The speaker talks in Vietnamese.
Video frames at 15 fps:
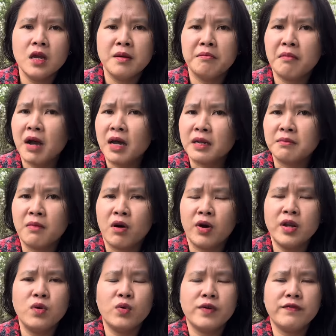mệt
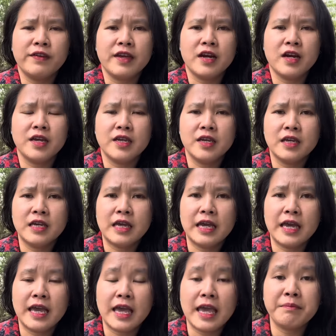mỏi luôn quý vị ơi
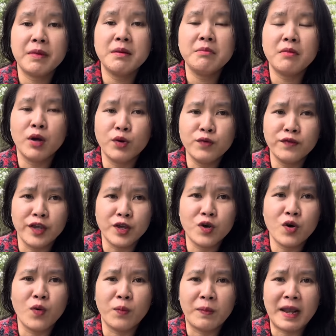em mến mời quý vị
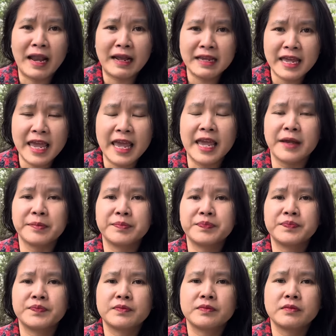cùng lắng nghe
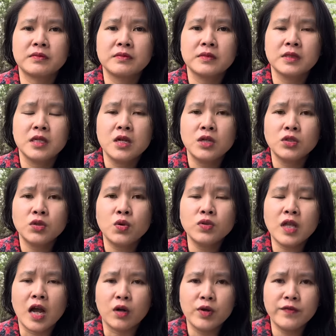thú
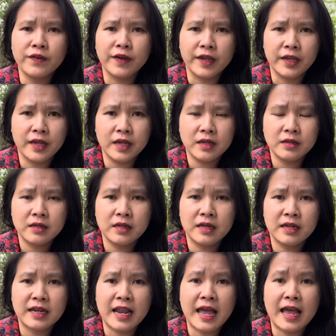thật quý vị
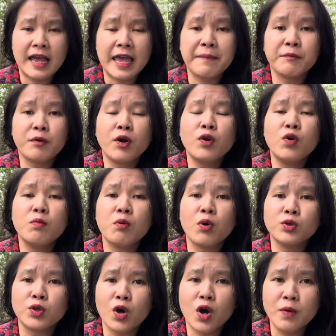là em có nuôi một
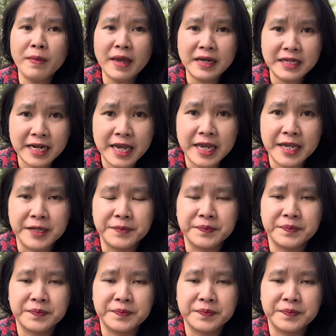con chó bé rê